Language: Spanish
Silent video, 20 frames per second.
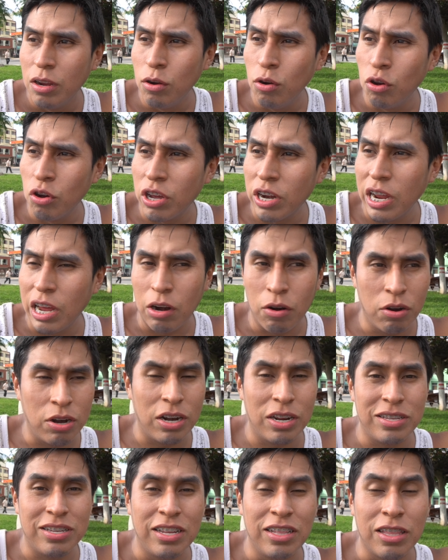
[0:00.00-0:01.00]
lo crearon
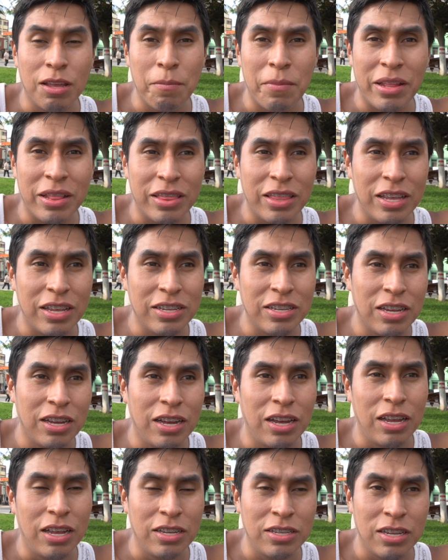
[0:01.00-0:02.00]
recientemente
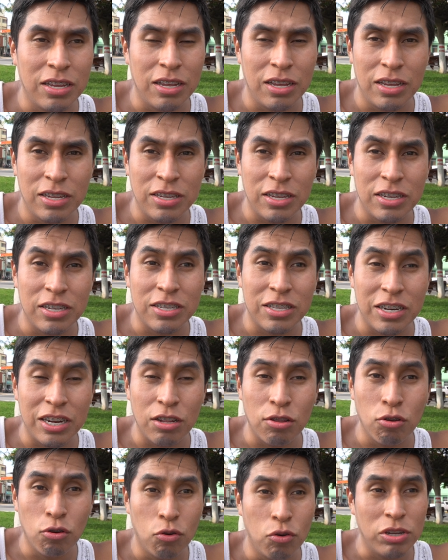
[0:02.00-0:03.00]
ese,
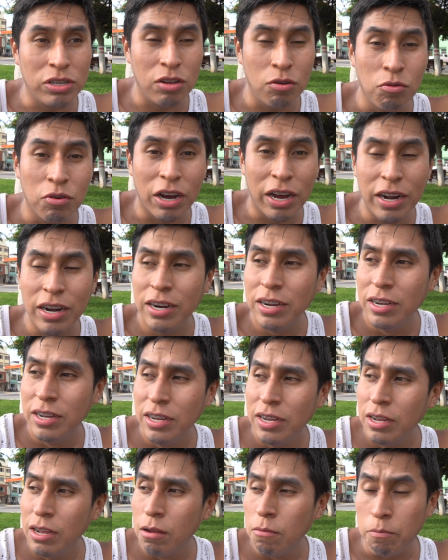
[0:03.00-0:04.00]
distrito o ese lugar.
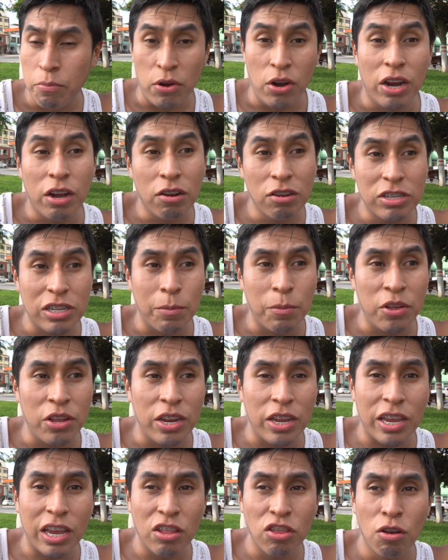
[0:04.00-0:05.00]
Pero ahí nos estamos
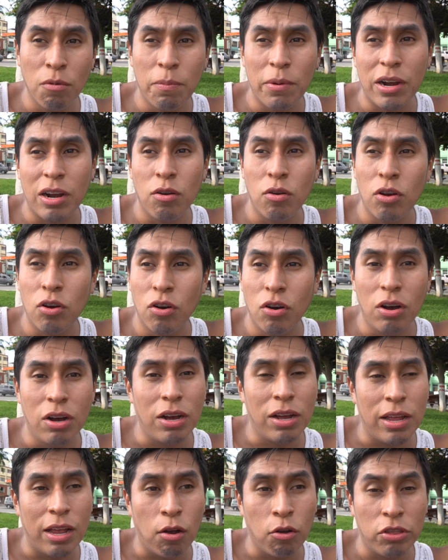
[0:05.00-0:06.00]
dirigiendo para luego
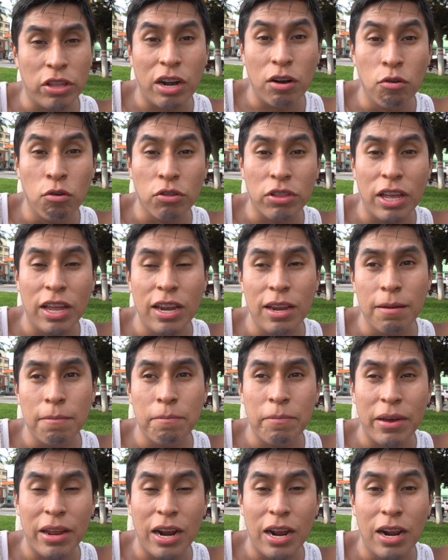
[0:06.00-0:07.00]
encontrar un hotel
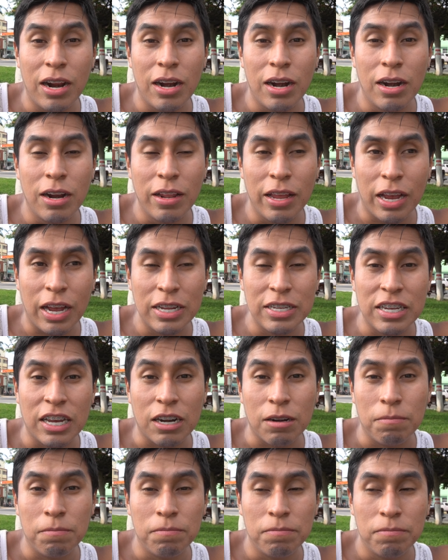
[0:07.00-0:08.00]
para descansar.